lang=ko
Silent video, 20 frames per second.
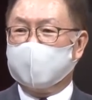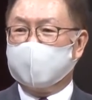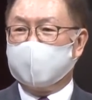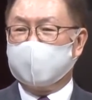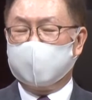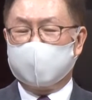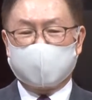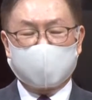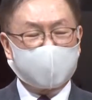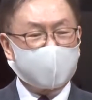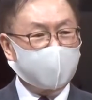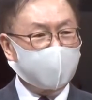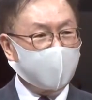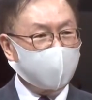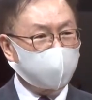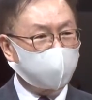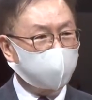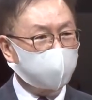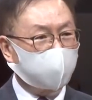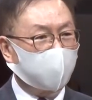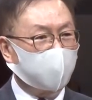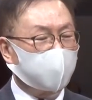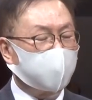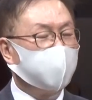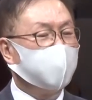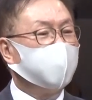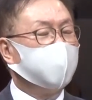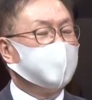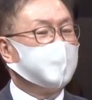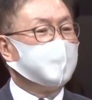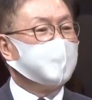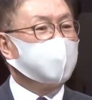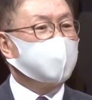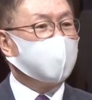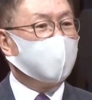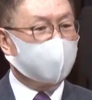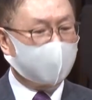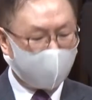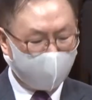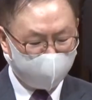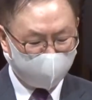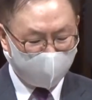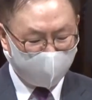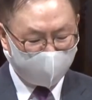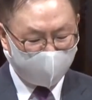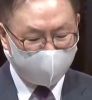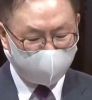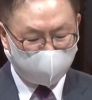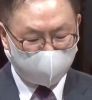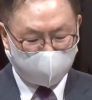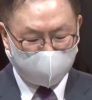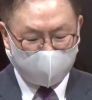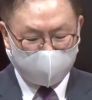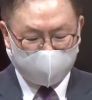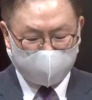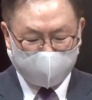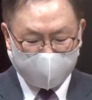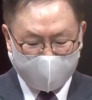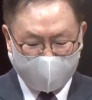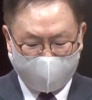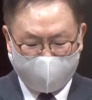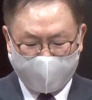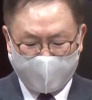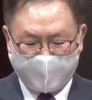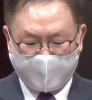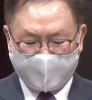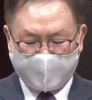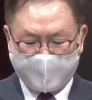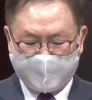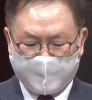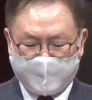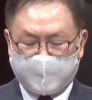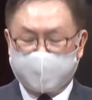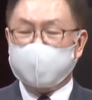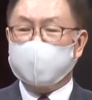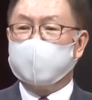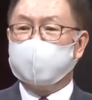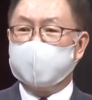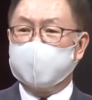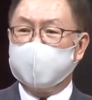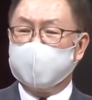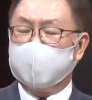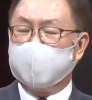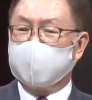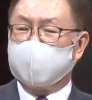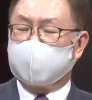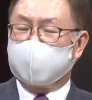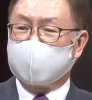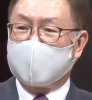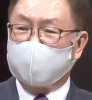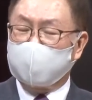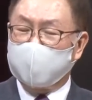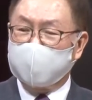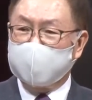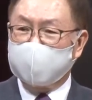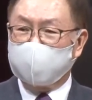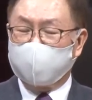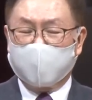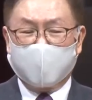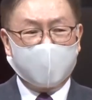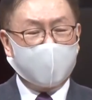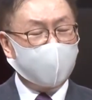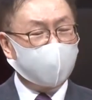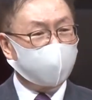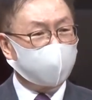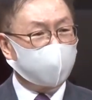이 사랑의 수고를 잘 감당해 주셨는데, 또 우리 장로님과